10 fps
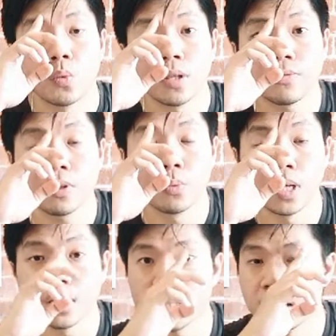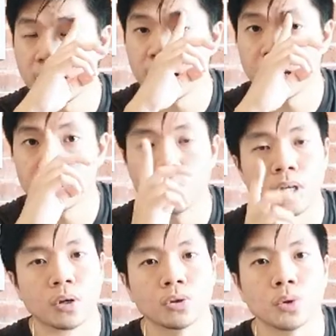one of the ways that
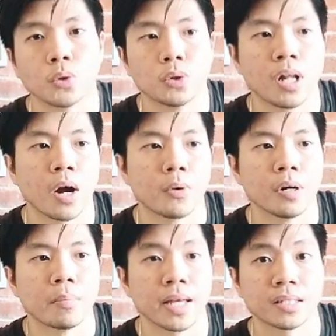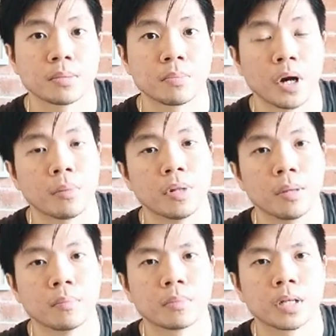we control our pest
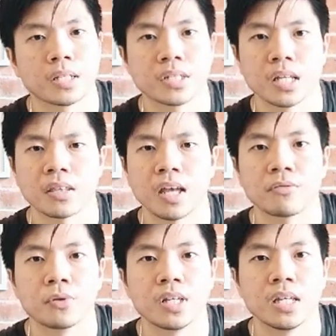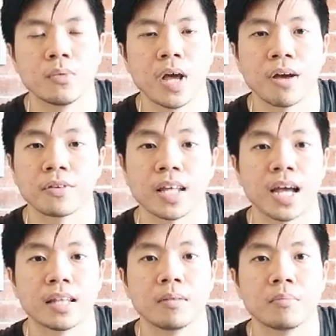problem, kasi thankfully we haven't
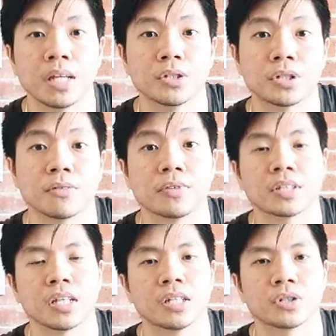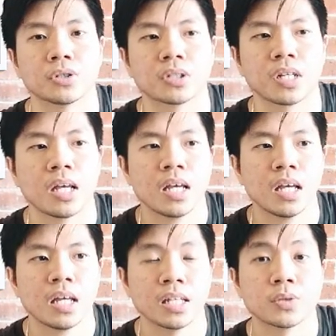had major infestations,
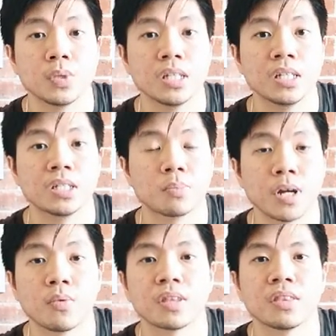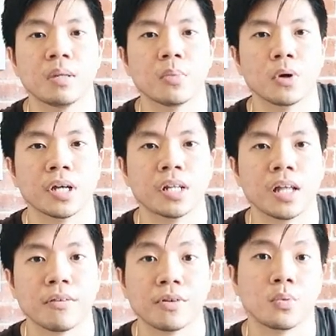is we spray with neem
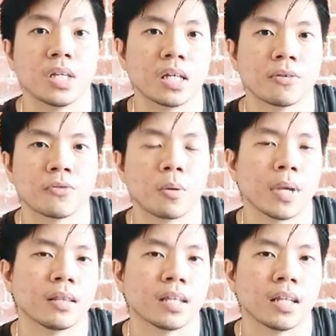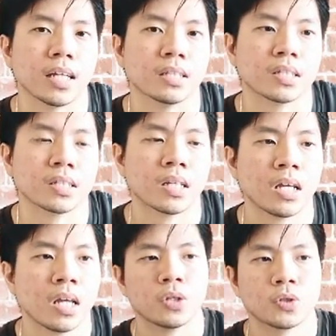oil every week for maintenance.
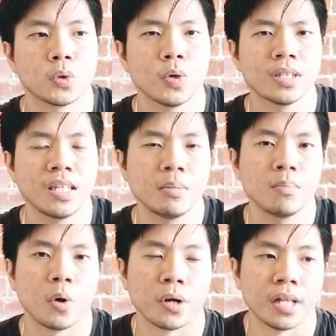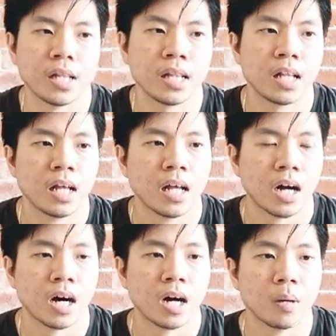So ang neem oil,
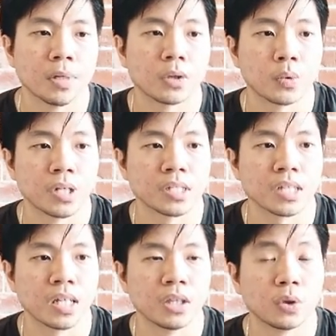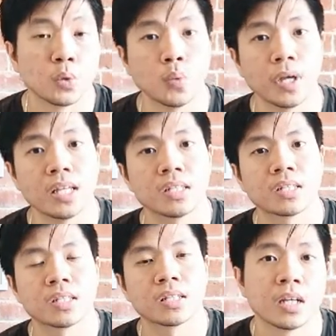um, it works in two
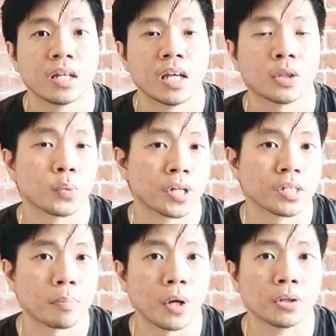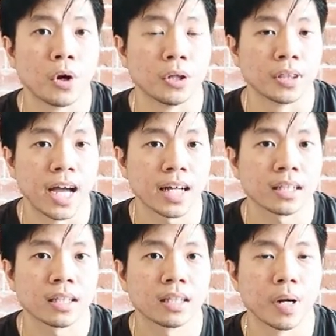ways. It works upon
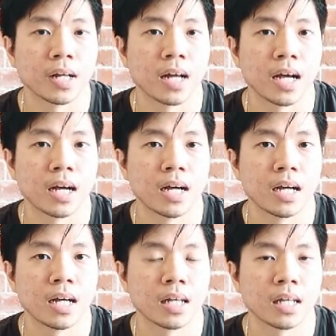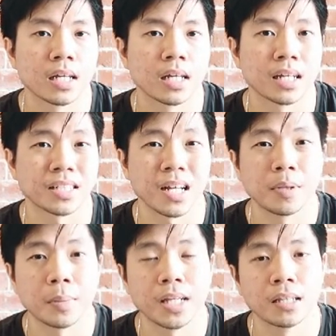contact. Pagka kasi
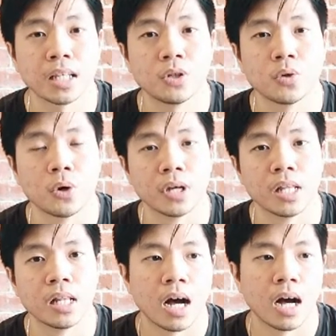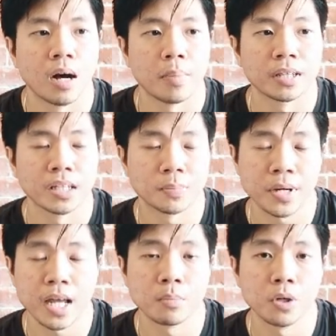alam naman natin yung oil, uh, pag
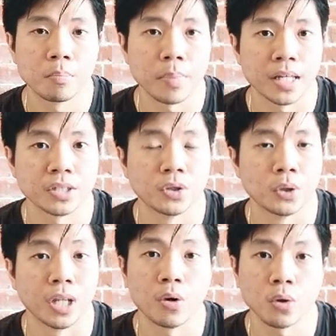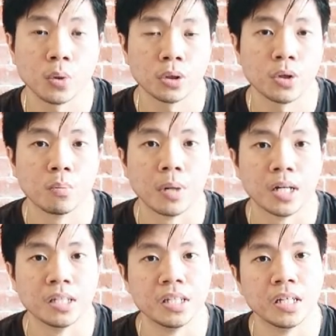nasprayan mo yung pest, no, nakukoat yung
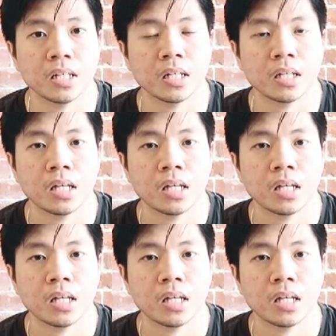body niya.